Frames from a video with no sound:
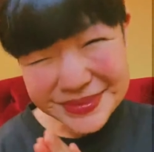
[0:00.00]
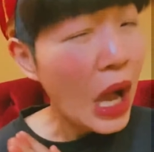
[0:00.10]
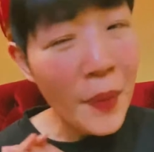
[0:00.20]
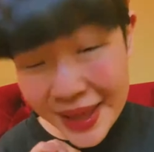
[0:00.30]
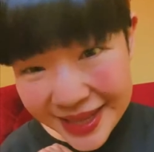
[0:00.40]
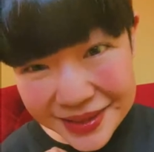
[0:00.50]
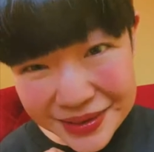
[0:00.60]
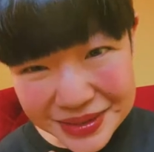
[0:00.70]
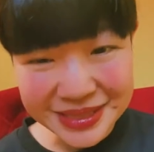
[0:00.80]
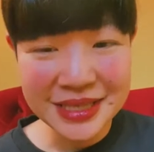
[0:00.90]
うおめでと
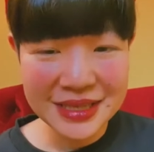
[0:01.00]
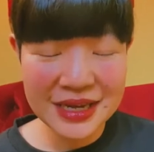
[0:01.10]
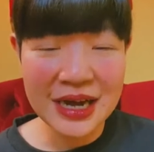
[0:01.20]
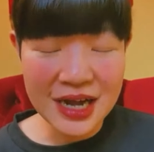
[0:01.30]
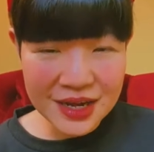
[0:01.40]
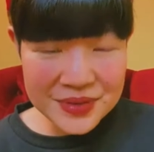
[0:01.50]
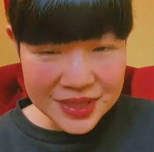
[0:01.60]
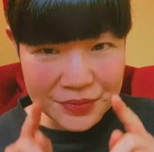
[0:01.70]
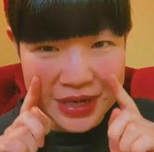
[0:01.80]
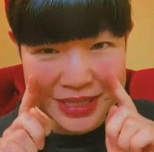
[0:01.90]
うって言って鏡
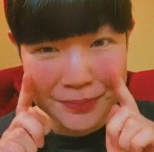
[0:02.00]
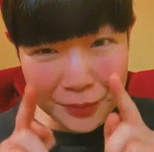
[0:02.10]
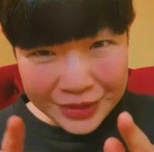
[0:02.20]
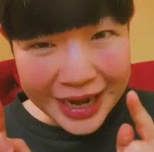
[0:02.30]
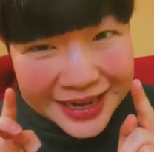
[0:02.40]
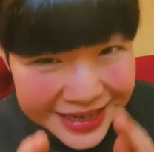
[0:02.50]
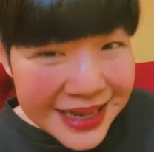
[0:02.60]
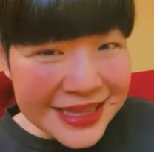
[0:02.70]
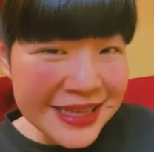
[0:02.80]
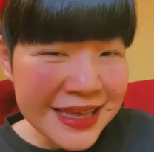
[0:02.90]
に向かってもう
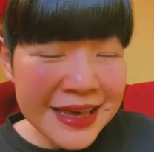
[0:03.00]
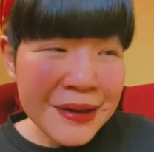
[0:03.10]
ガンガンに、